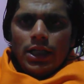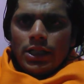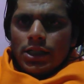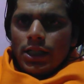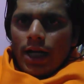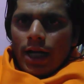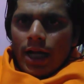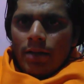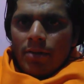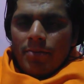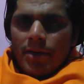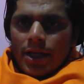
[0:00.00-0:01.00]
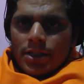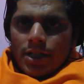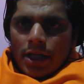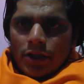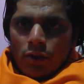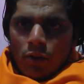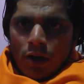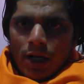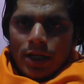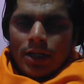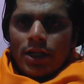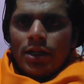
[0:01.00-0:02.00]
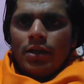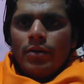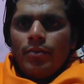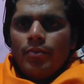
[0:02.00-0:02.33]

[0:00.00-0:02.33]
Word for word: इस लड़ाई में मेरा सहयोग करने